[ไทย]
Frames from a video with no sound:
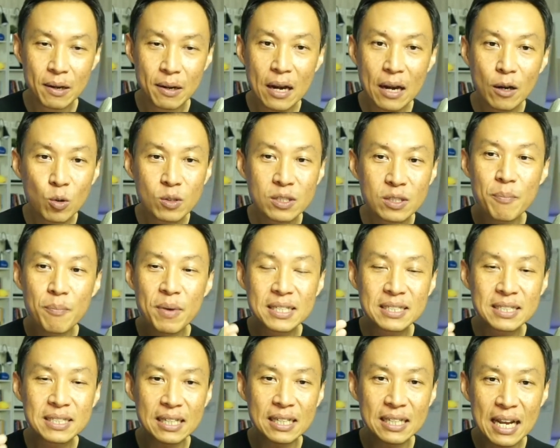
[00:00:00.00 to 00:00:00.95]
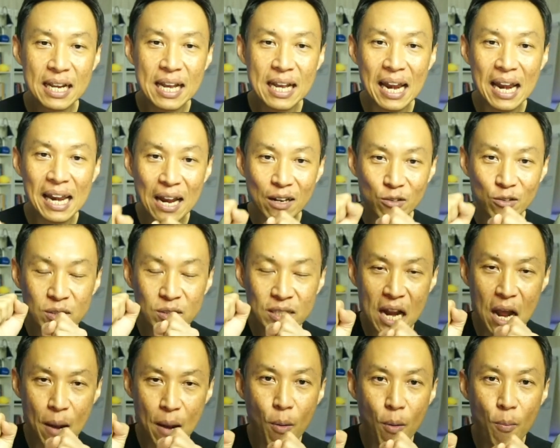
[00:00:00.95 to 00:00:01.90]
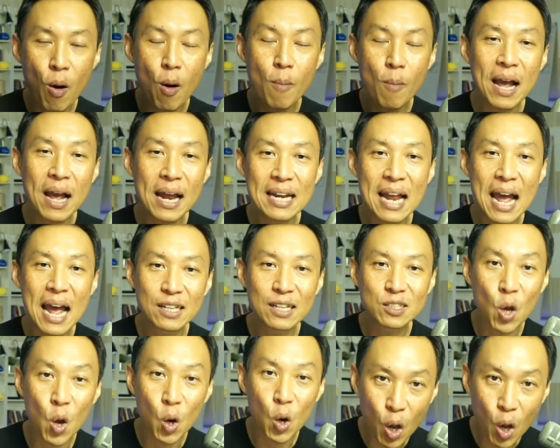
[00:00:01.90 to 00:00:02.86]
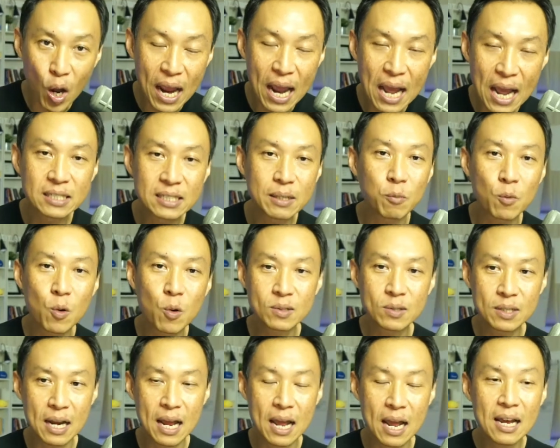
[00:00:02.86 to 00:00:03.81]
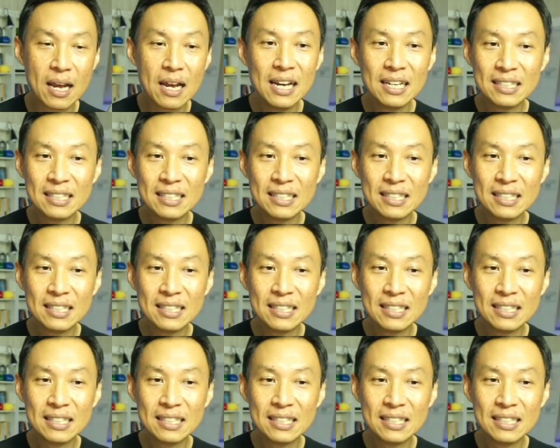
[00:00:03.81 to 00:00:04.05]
งั้นคุณจะมีสิทธิ์ในการรันโฆษณาพร้อมๆกันได้250โฆษณา